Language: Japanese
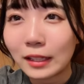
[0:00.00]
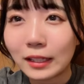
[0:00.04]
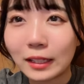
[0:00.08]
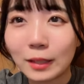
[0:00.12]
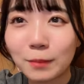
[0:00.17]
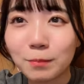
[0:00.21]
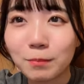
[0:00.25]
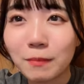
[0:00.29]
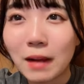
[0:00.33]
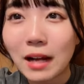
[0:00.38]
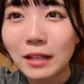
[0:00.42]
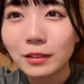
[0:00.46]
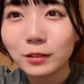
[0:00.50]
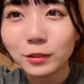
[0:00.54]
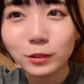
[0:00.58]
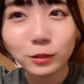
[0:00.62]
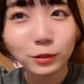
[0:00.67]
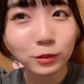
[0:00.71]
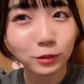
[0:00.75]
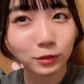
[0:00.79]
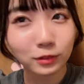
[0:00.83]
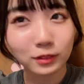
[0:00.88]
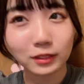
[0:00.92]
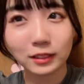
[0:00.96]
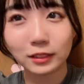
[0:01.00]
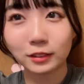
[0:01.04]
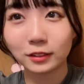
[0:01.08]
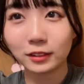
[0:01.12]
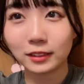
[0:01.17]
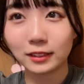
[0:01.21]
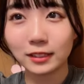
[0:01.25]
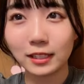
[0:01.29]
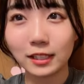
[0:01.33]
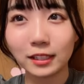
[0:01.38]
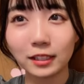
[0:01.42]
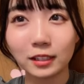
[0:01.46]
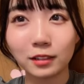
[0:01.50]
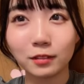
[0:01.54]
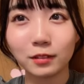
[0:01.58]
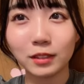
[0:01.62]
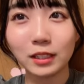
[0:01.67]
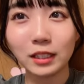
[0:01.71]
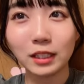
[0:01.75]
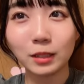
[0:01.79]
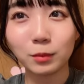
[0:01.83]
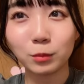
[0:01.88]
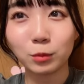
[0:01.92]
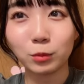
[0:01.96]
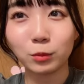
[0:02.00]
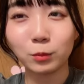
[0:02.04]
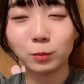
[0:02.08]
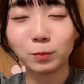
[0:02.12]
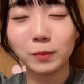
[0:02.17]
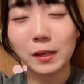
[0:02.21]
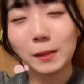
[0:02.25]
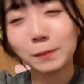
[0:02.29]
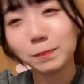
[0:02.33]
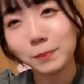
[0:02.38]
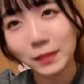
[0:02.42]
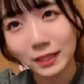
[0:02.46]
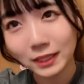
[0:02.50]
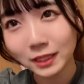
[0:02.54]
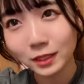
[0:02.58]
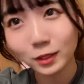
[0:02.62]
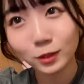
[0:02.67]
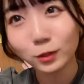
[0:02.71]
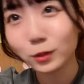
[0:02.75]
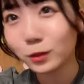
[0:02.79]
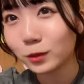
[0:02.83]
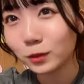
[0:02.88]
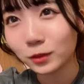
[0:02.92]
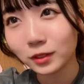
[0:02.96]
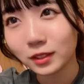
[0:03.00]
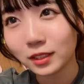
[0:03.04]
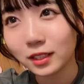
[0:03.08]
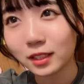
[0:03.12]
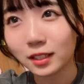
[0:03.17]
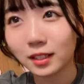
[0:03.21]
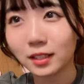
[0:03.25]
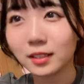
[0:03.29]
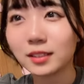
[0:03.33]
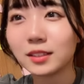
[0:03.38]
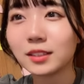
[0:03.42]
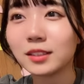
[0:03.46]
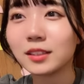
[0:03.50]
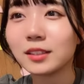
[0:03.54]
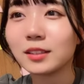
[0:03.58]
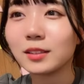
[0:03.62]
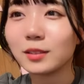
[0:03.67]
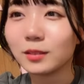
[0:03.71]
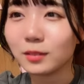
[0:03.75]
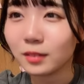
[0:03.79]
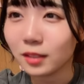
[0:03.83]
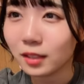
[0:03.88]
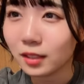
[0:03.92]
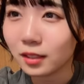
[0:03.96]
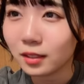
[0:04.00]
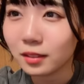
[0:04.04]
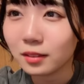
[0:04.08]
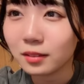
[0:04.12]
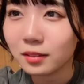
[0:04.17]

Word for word: なんかまるっとっていうより最近はなんかもうパンパンとって感じですよね